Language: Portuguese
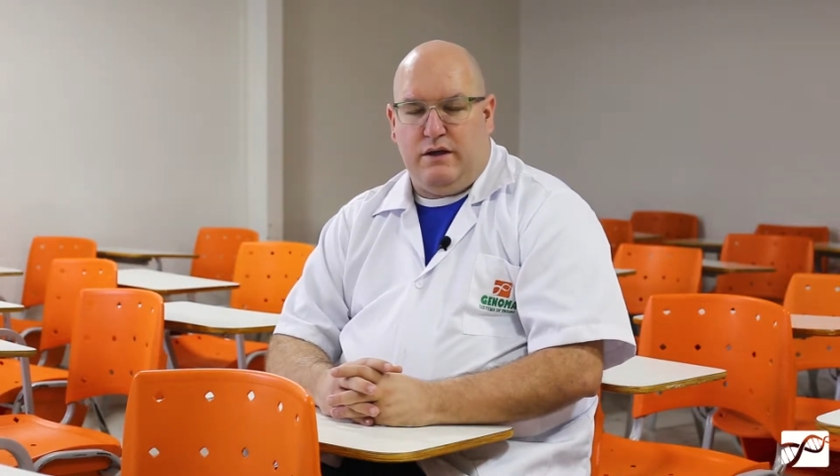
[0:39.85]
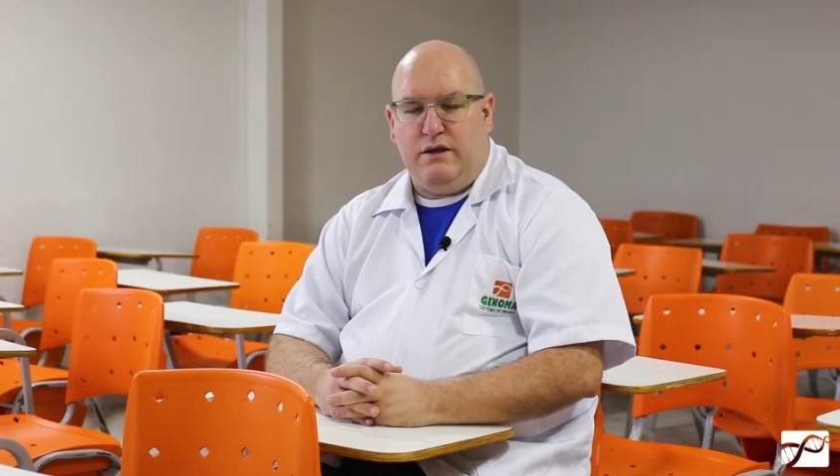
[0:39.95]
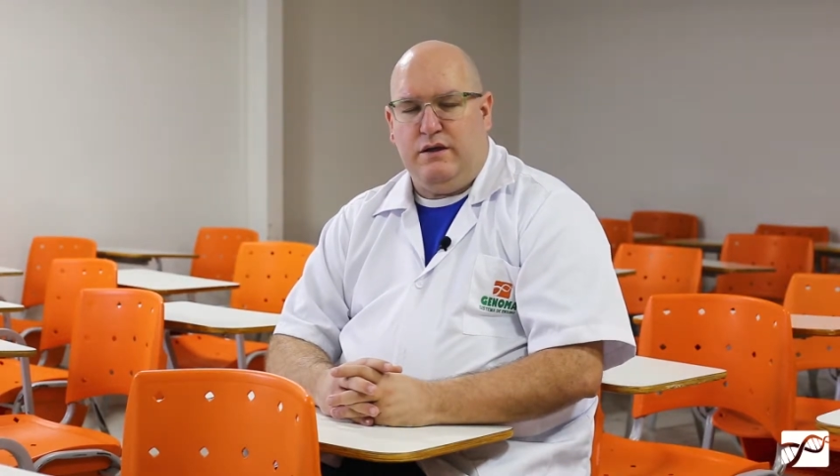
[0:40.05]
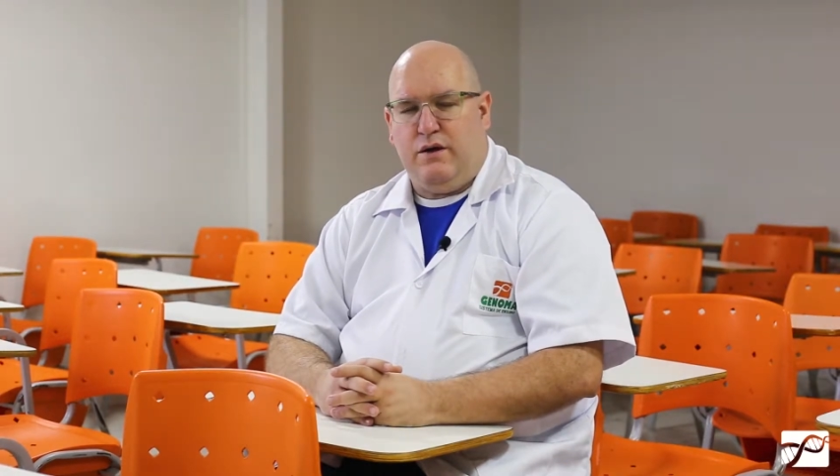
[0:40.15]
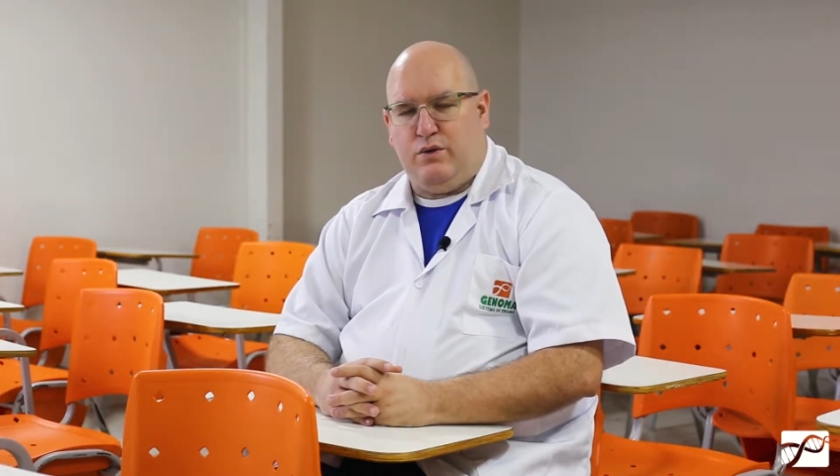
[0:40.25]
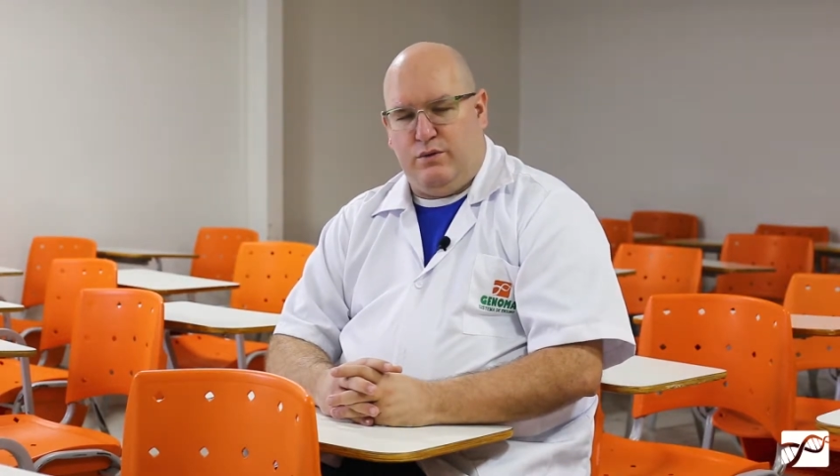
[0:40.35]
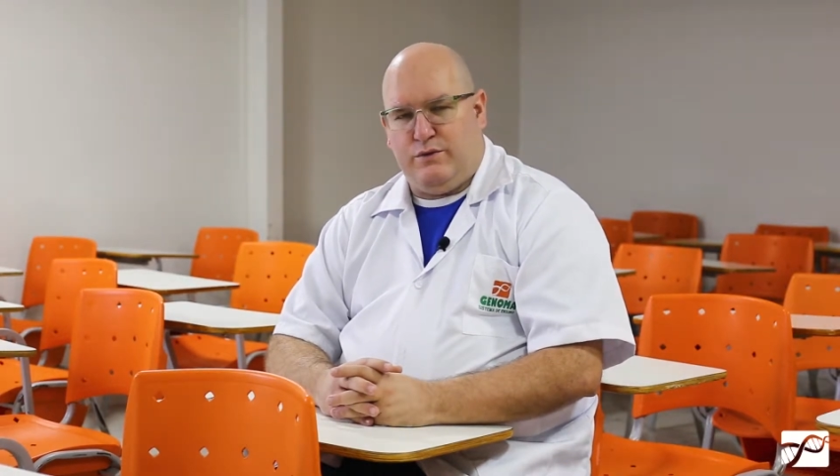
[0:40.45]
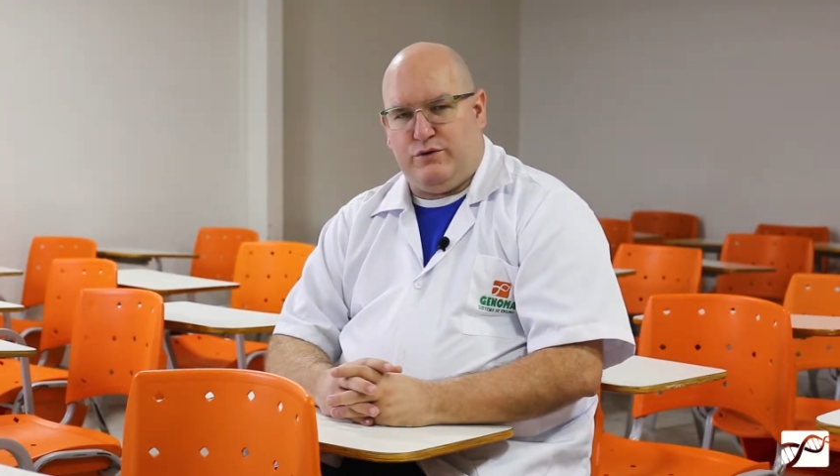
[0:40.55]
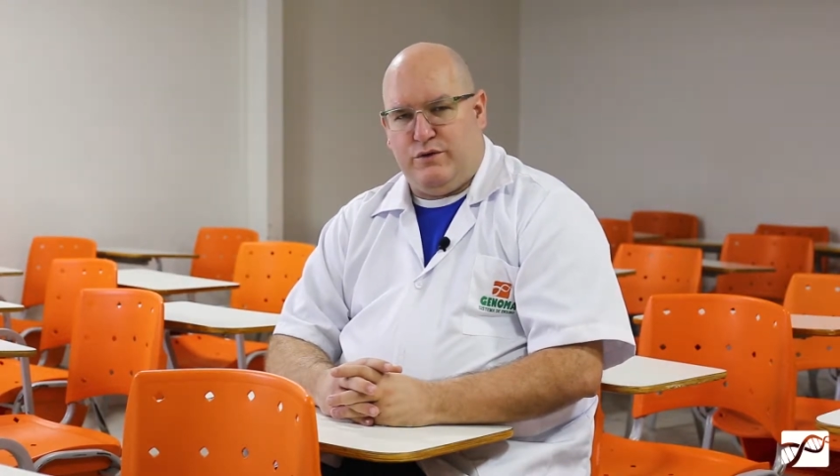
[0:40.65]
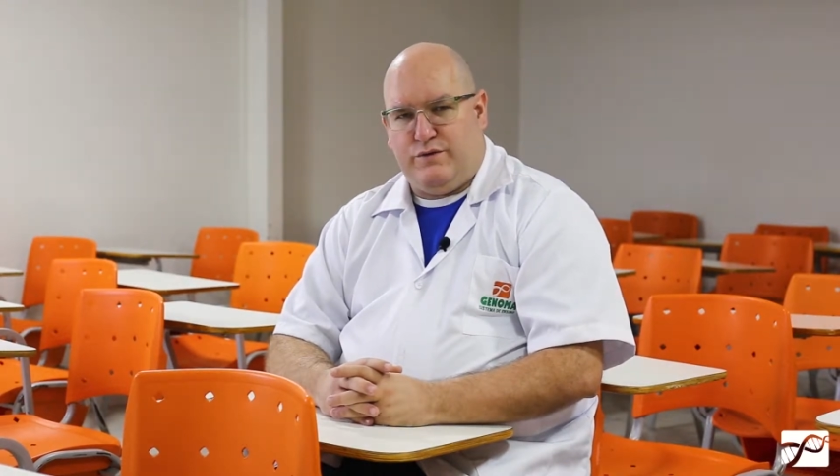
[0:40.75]
e
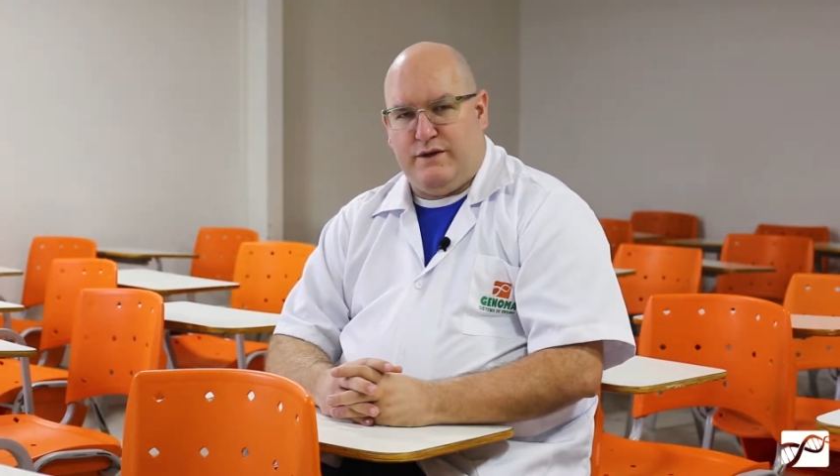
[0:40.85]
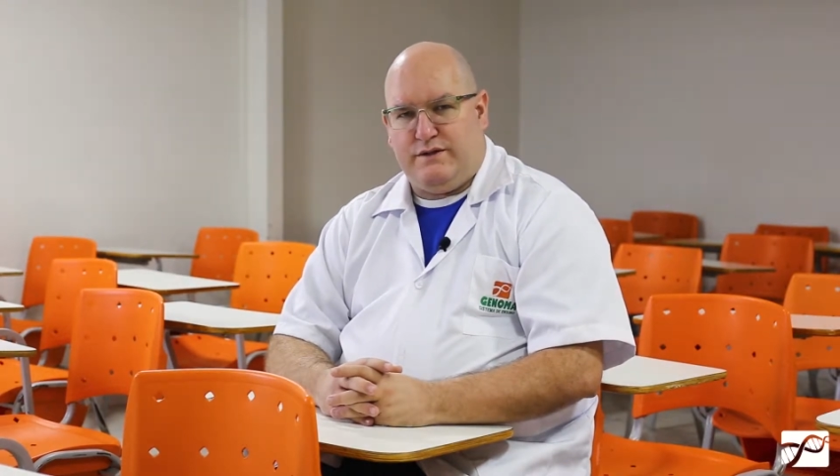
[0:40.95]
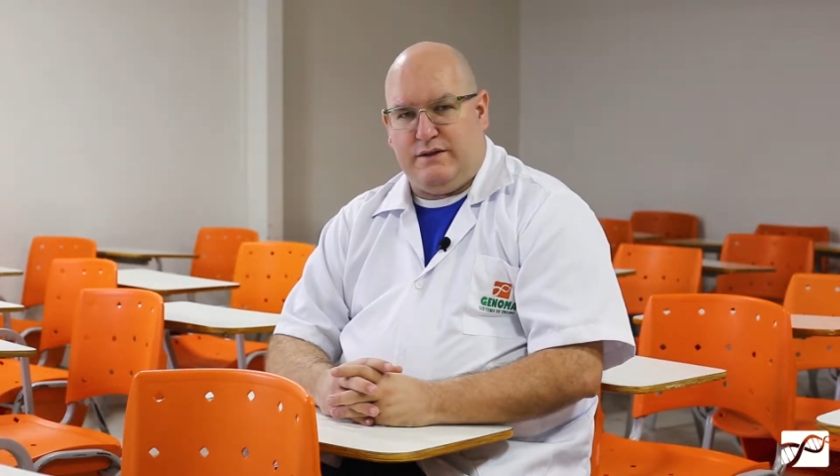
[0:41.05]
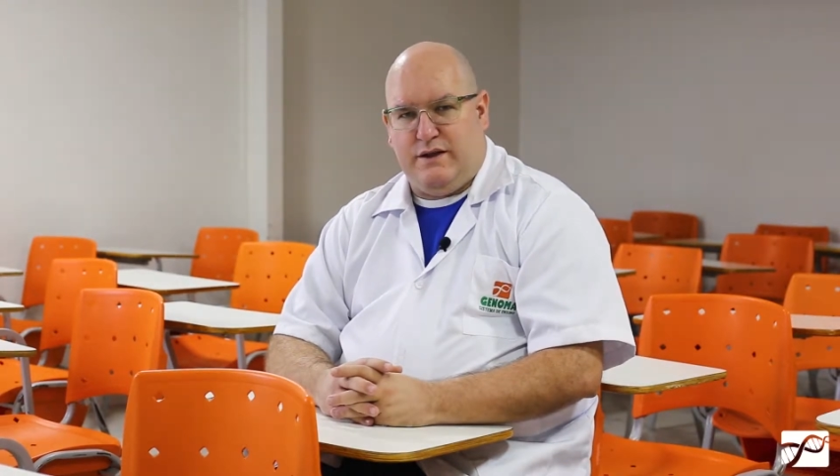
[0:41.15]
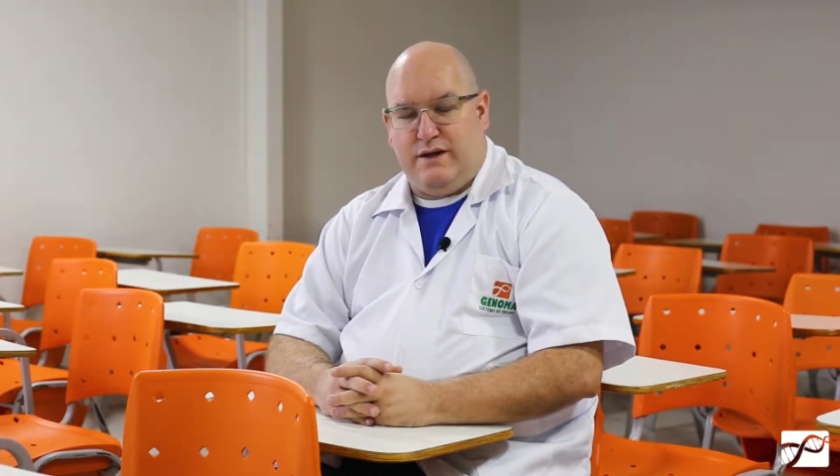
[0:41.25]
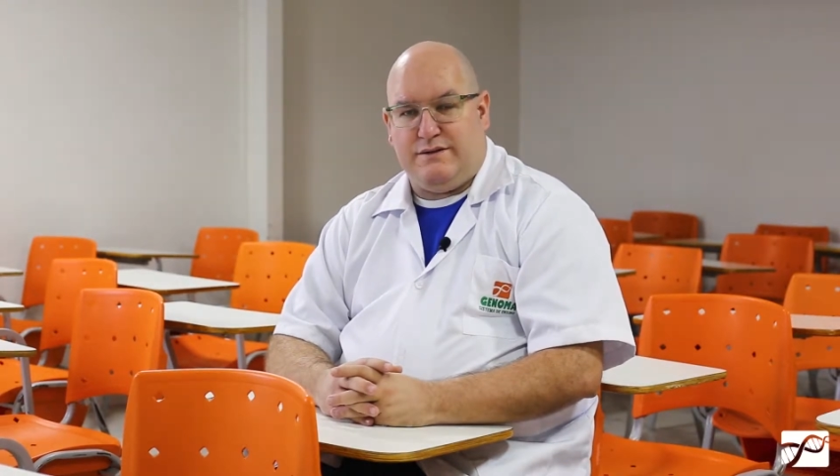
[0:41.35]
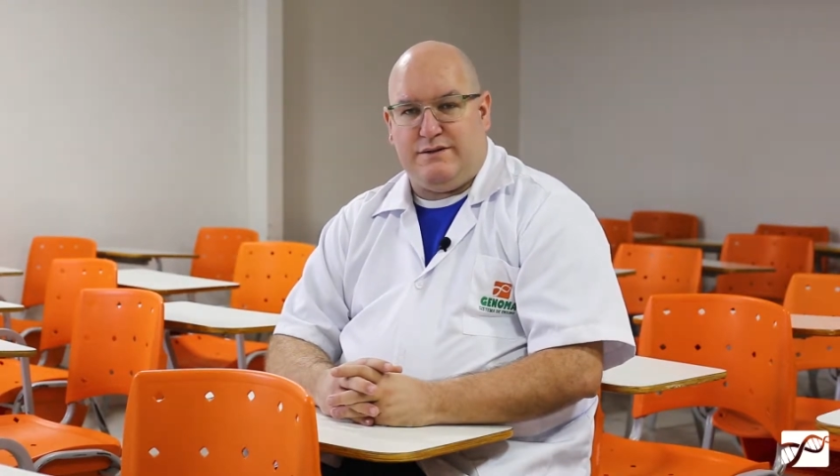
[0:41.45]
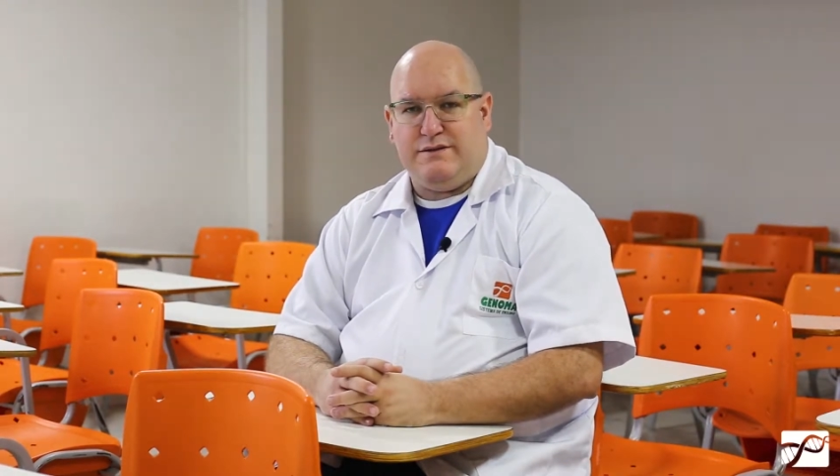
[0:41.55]
algumas universidades